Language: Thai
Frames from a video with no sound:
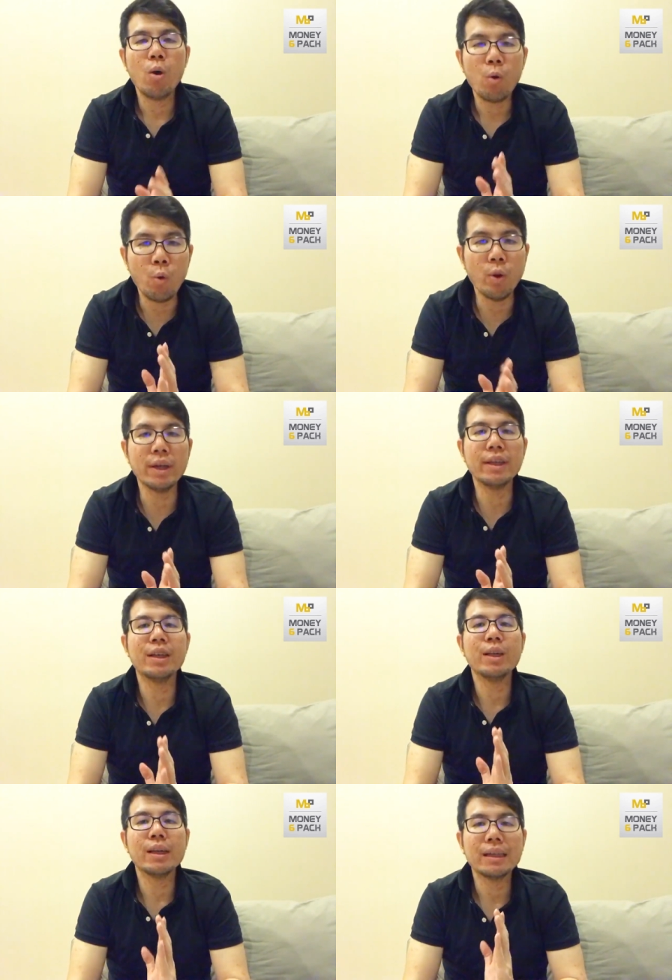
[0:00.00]
คุณ
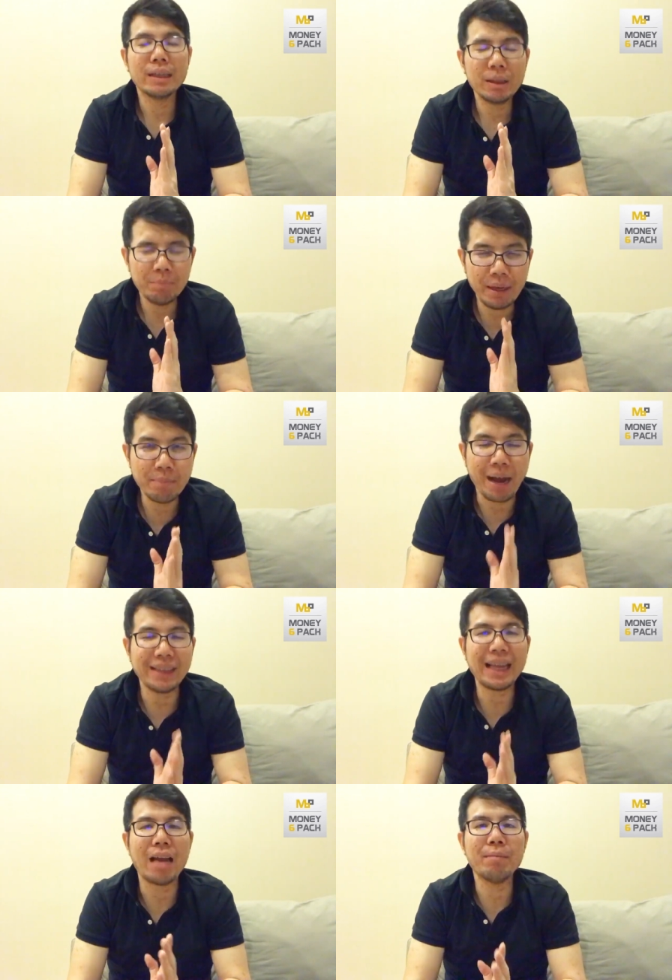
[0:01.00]
มีหมาย
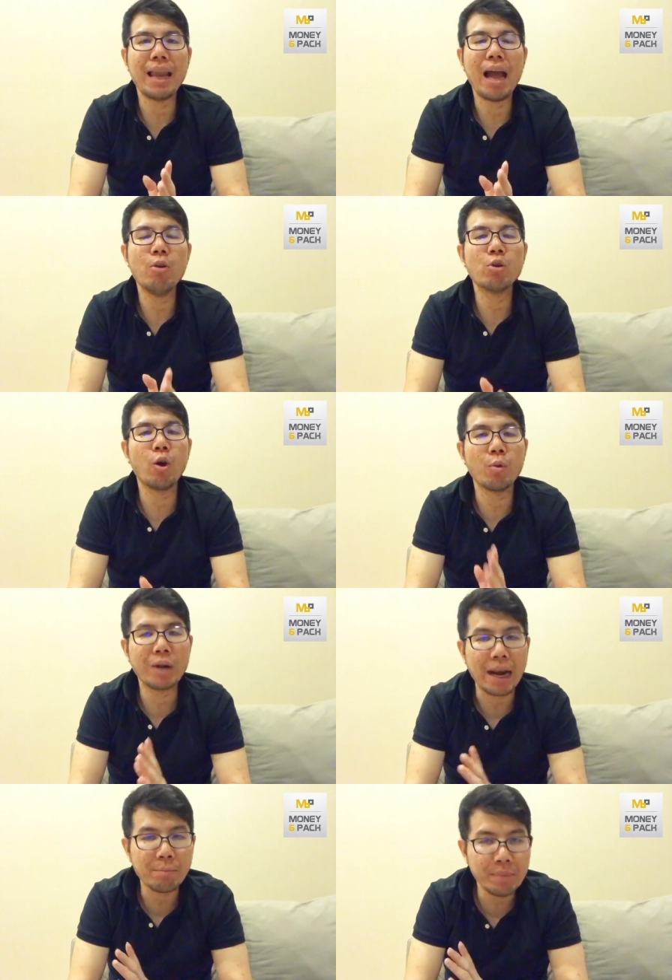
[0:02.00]
ศาลไปแล้วโดนนั
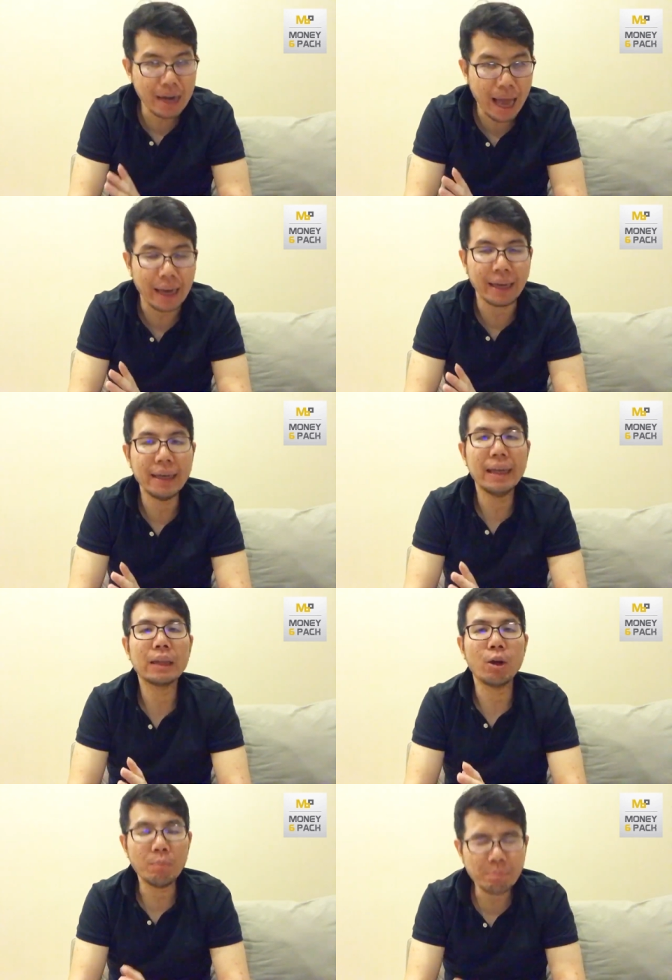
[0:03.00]
ดเมื่อไหร่ต้
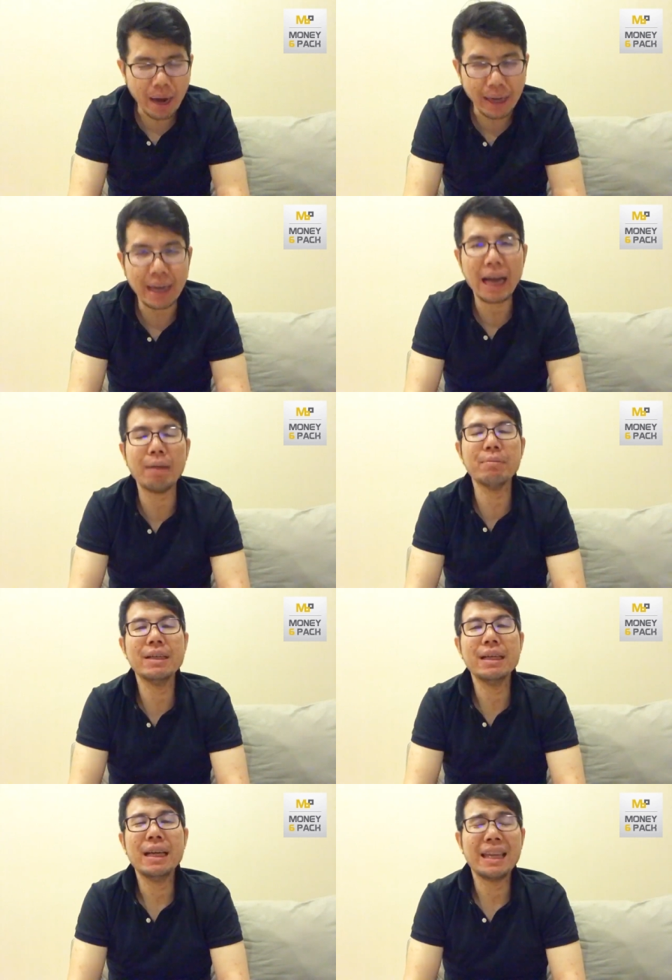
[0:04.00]
องไปนะครับ
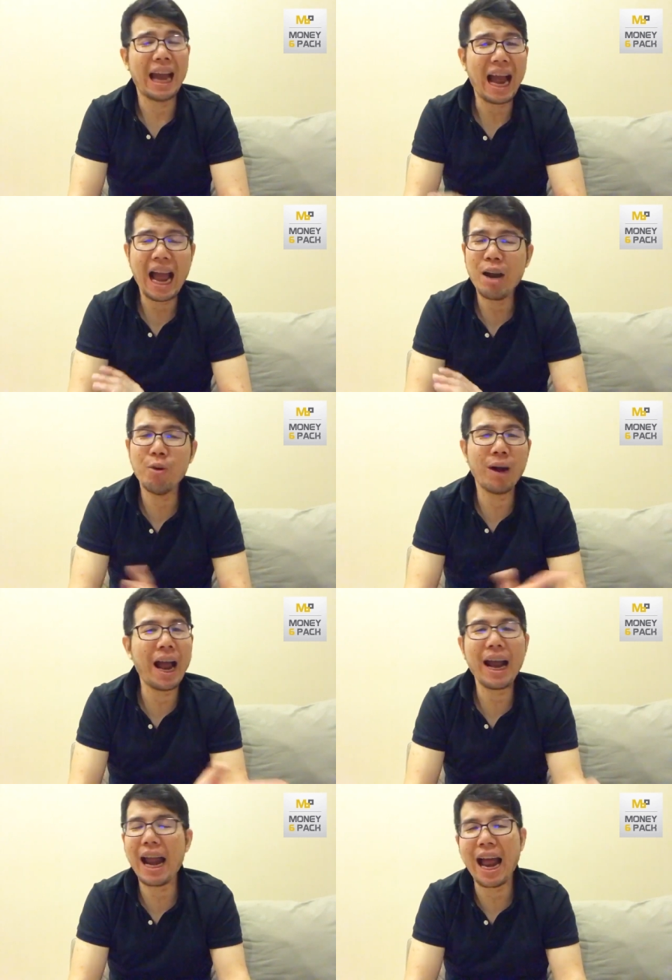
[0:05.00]
อย่าอ้างงงอ้าง
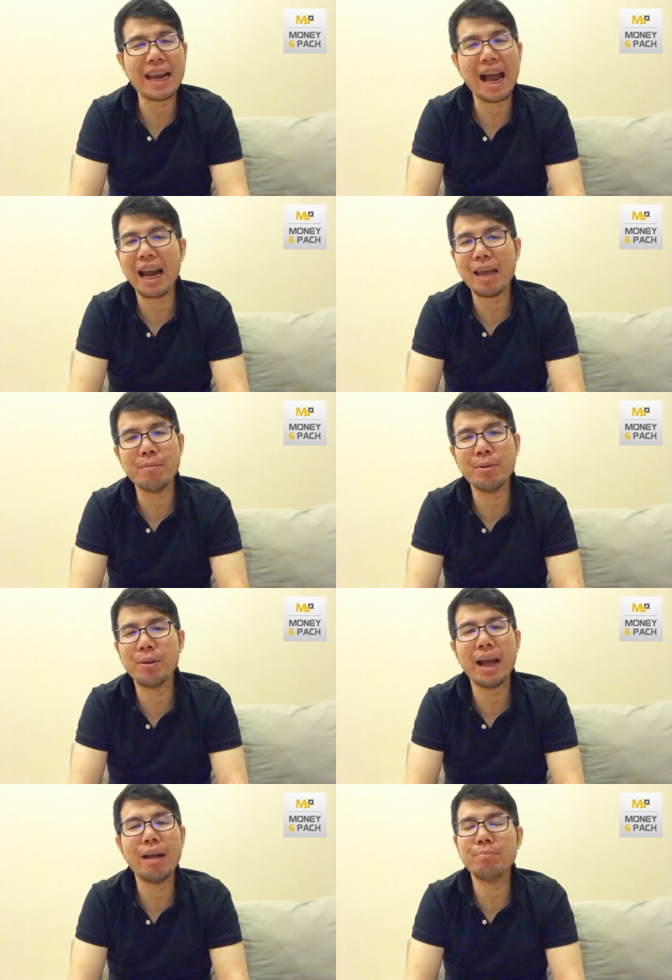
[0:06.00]
งานอ้างอะไรไม่รู้
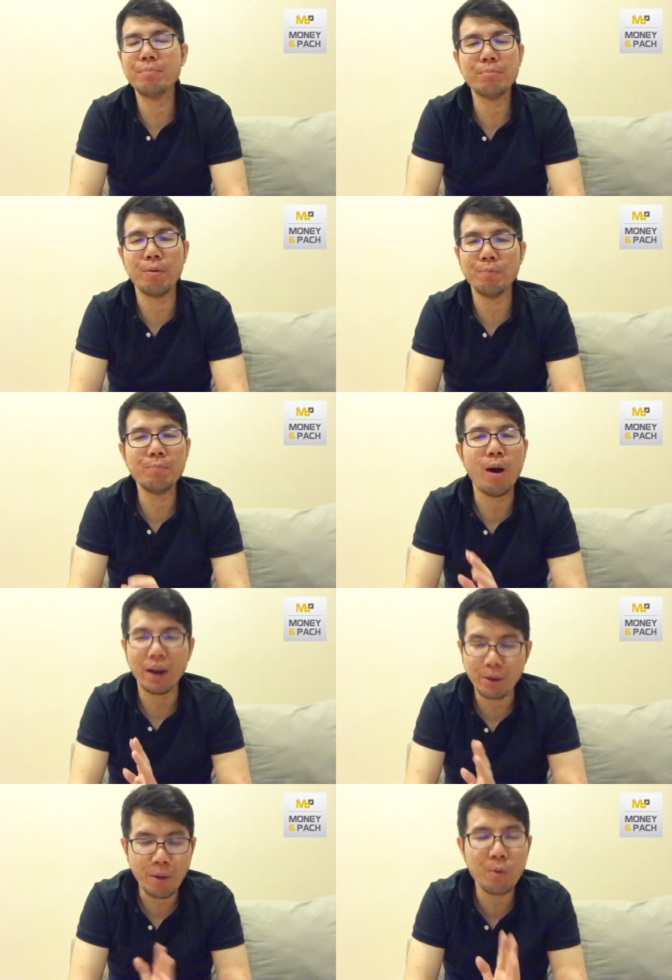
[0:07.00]
นะครับผมบอกเล
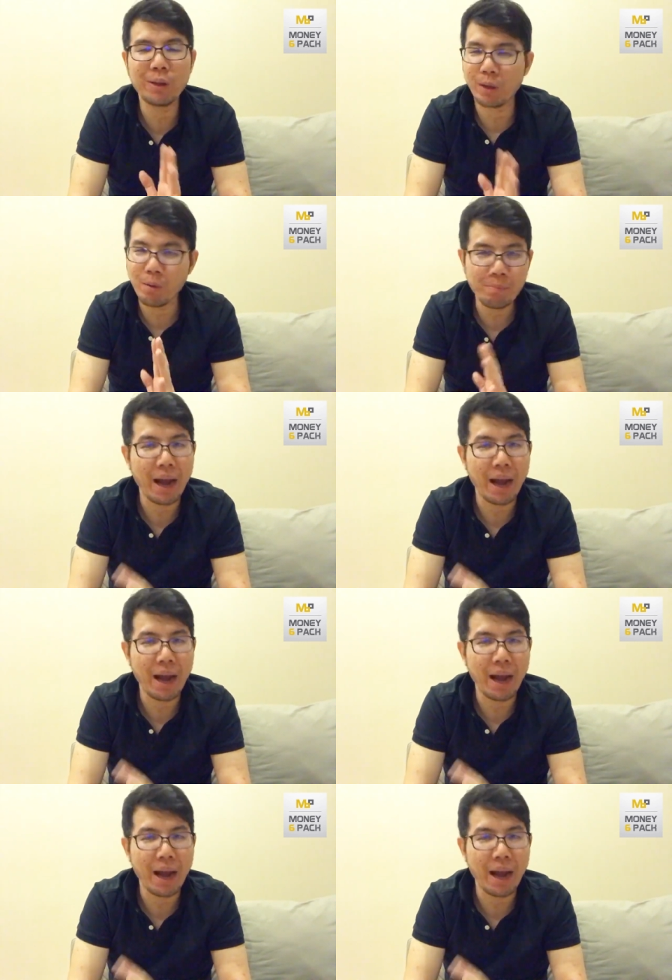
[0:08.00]
ยว่าคุณต้องไป